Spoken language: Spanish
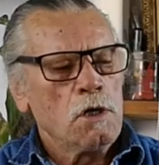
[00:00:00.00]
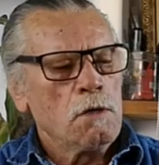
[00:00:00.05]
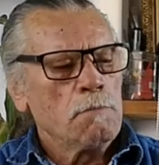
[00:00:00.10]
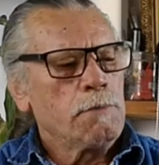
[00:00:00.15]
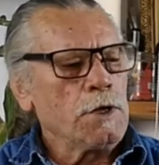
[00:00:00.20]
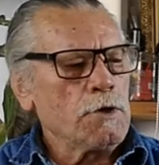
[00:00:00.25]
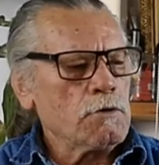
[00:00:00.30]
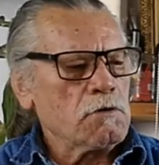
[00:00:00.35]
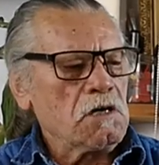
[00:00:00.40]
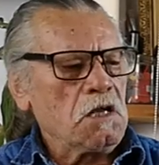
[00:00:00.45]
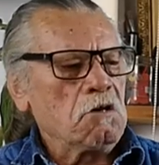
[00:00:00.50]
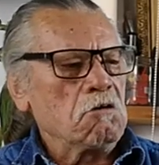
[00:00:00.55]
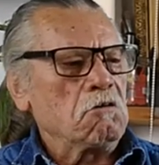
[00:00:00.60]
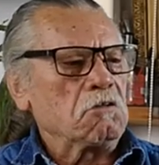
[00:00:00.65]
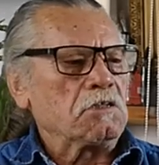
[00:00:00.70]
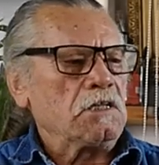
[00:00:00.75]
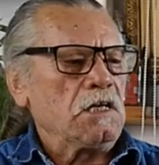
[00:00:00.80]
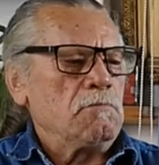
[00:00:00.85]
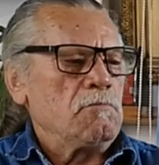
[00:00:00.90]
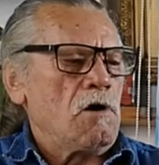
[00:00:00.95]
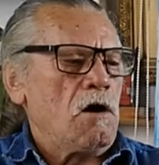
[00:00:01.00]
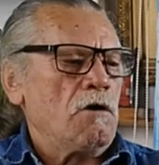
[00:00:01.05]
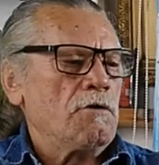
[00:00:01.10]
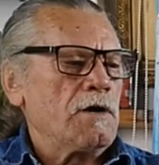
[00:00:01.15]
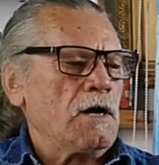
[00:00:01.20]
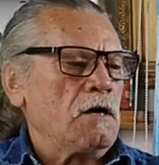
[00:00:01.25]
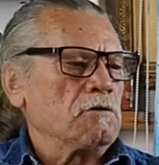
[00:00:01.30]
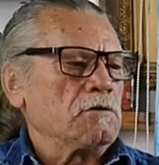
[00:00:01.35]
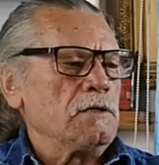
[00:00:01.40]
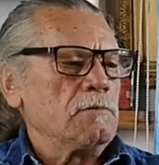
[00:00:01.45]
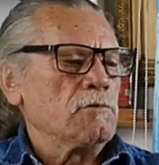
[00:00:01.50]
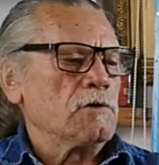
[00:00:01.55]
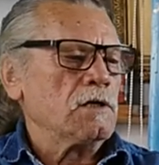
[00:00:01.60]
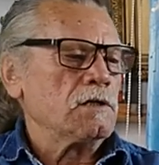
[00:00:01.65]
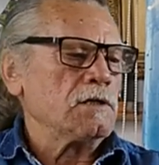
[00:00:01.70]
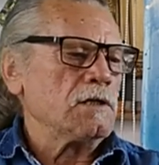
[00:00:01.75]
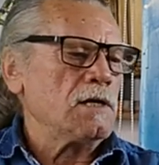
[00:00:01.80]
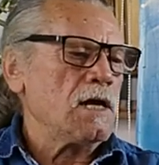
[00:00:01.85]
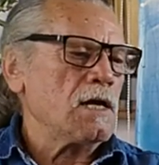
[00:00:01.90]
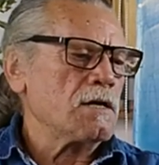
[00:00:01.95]
Pero claro, los tenemos ahora, los tenemos
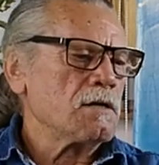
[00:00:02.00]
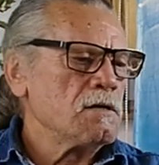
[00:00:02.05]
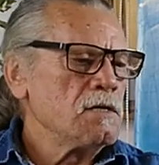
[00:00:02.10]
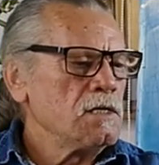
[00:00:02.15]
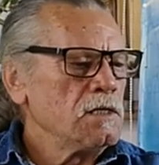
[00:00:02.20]
que tirar.